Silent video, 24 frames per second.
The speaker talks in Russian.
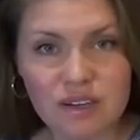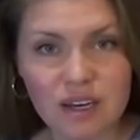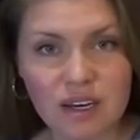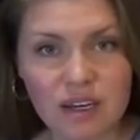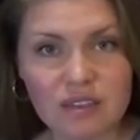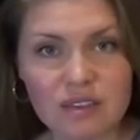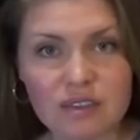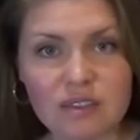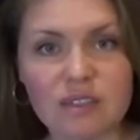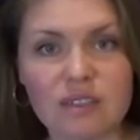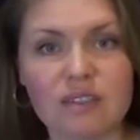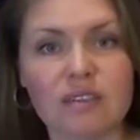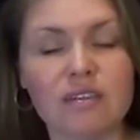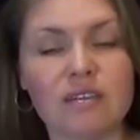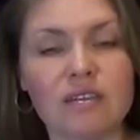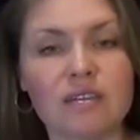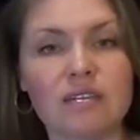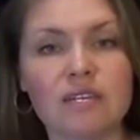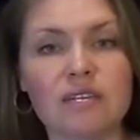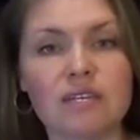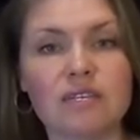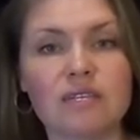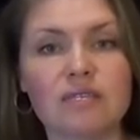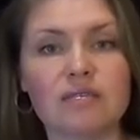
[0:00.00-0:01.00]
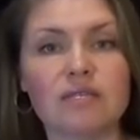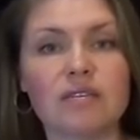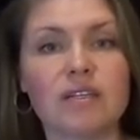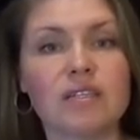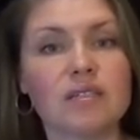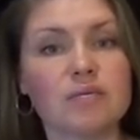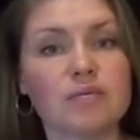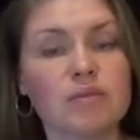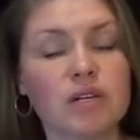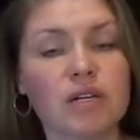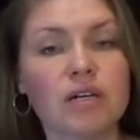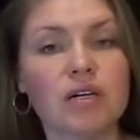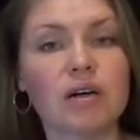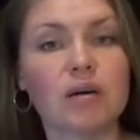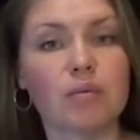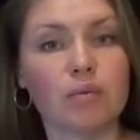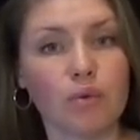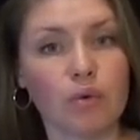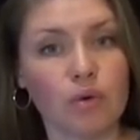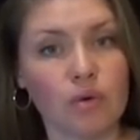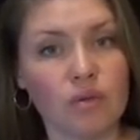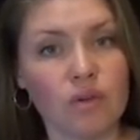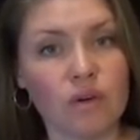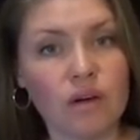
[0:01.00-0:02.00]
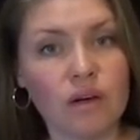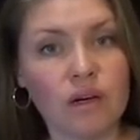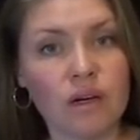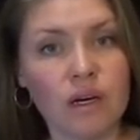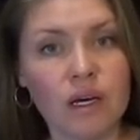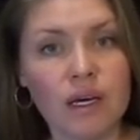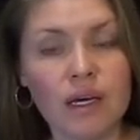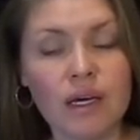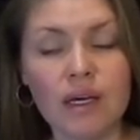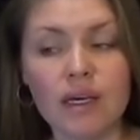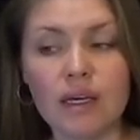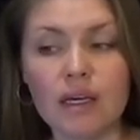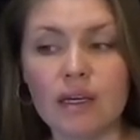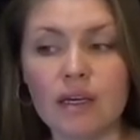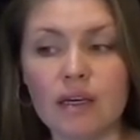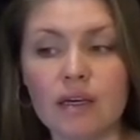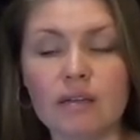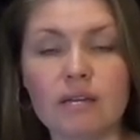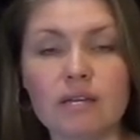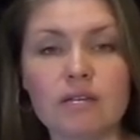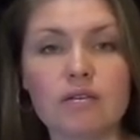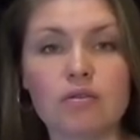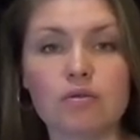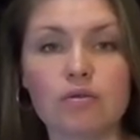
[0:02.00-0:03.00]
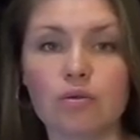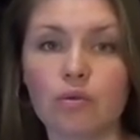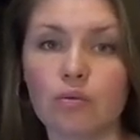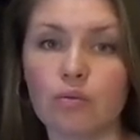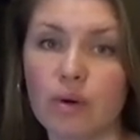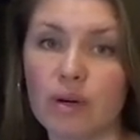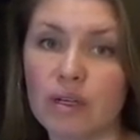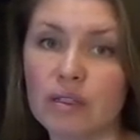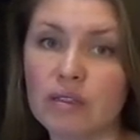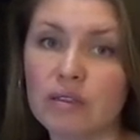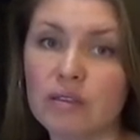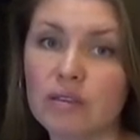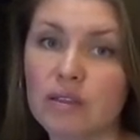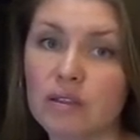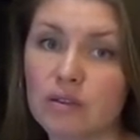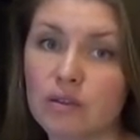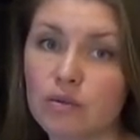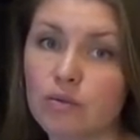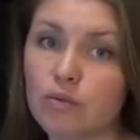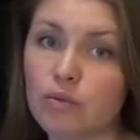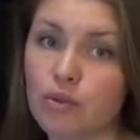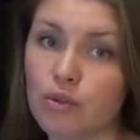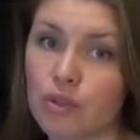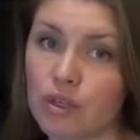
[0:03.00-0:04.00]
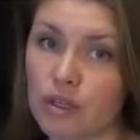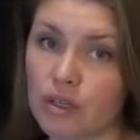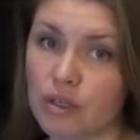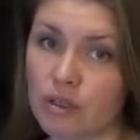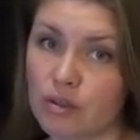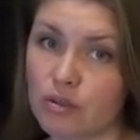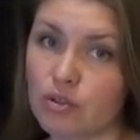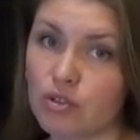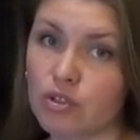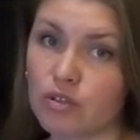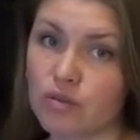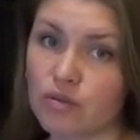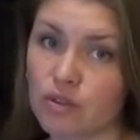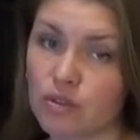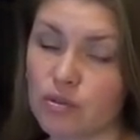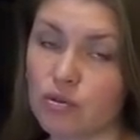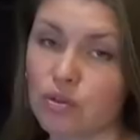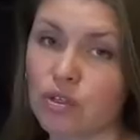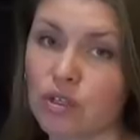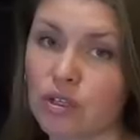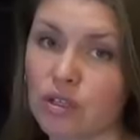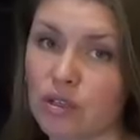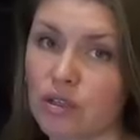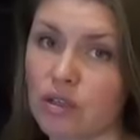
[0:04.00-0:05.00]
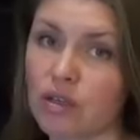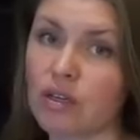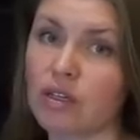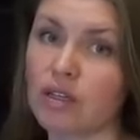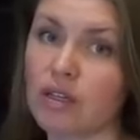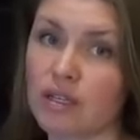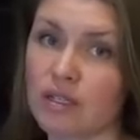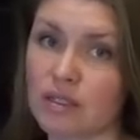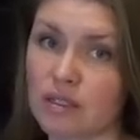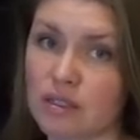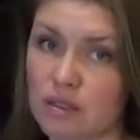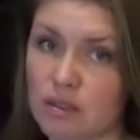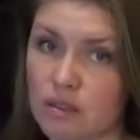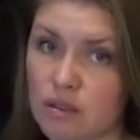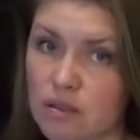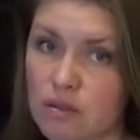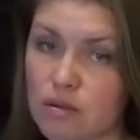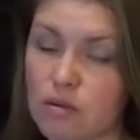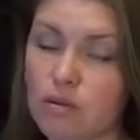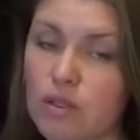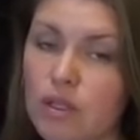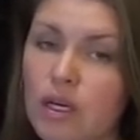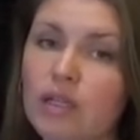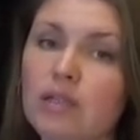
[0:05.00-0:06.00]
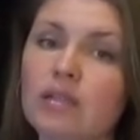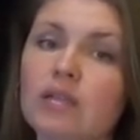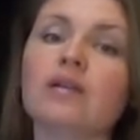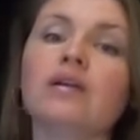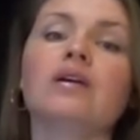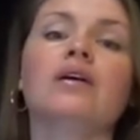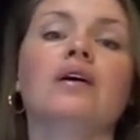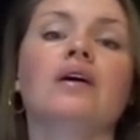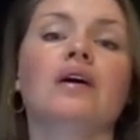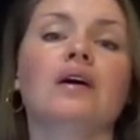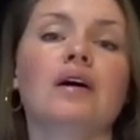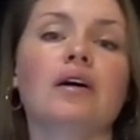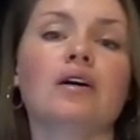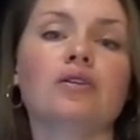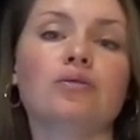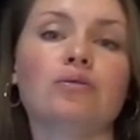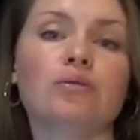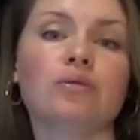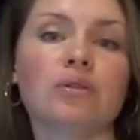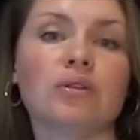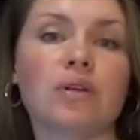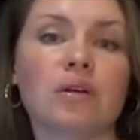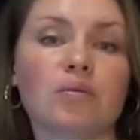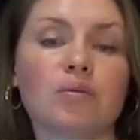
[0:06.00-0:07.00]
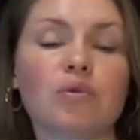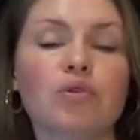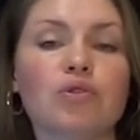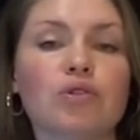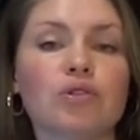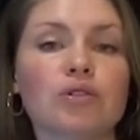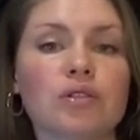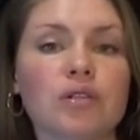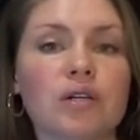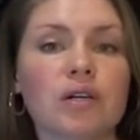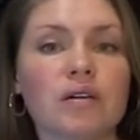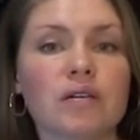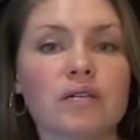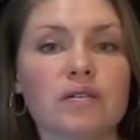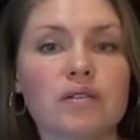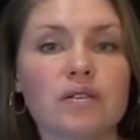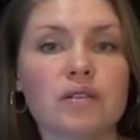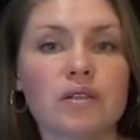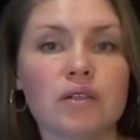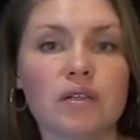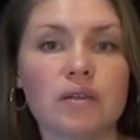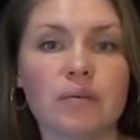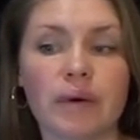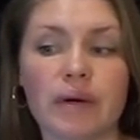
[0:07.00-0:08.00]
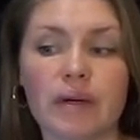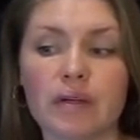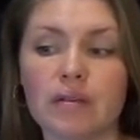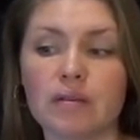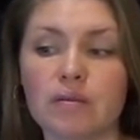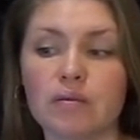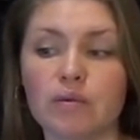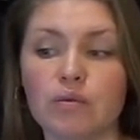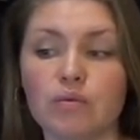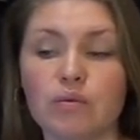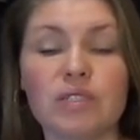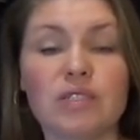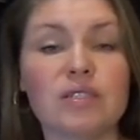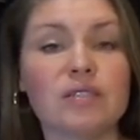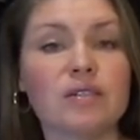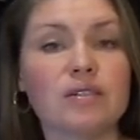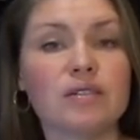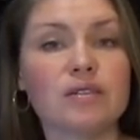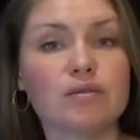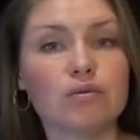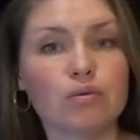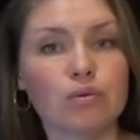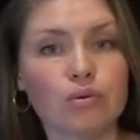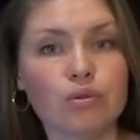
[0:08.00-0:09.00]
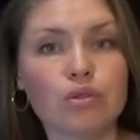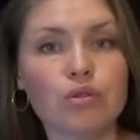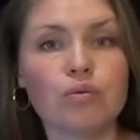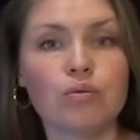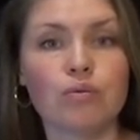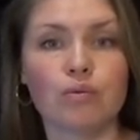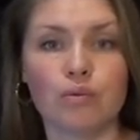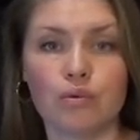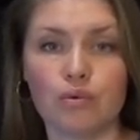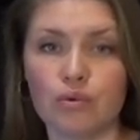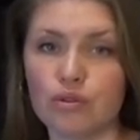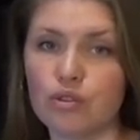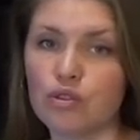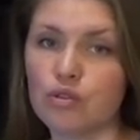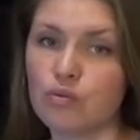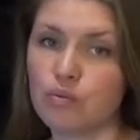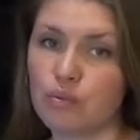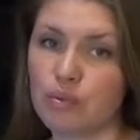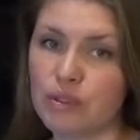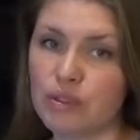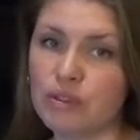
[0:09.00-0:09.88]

знаете, э, Владимира Коробкова. И этот инкубатор дает более хорошие, высокие, классные результаты, которые нам очень нравятся. И поэтому здесь тоже может